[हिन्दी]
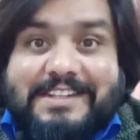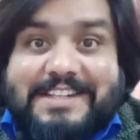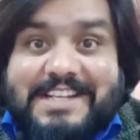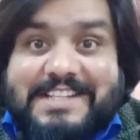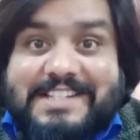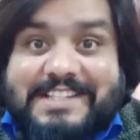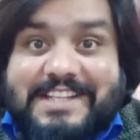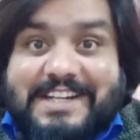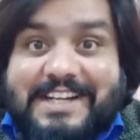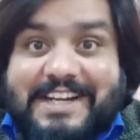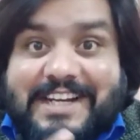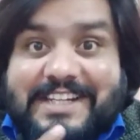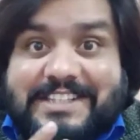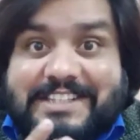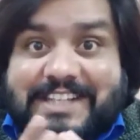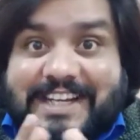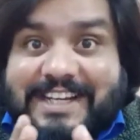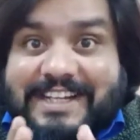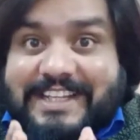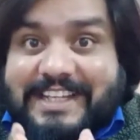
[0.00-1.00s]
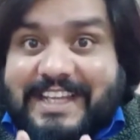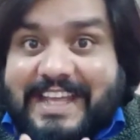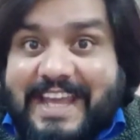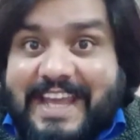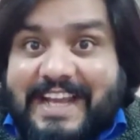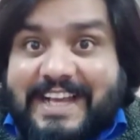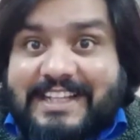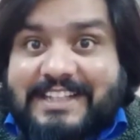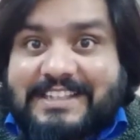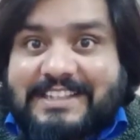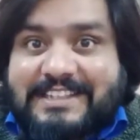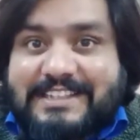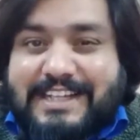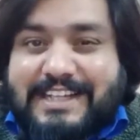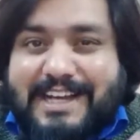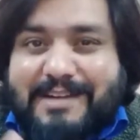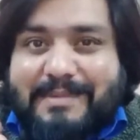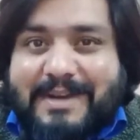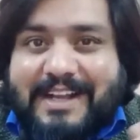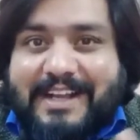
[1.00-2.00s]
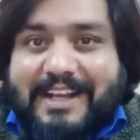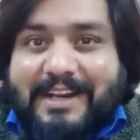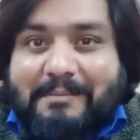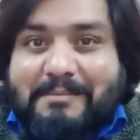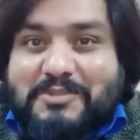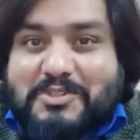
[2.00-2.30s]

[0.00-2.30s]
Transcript: नसर खान जान की एक अदद गर्मा गर्म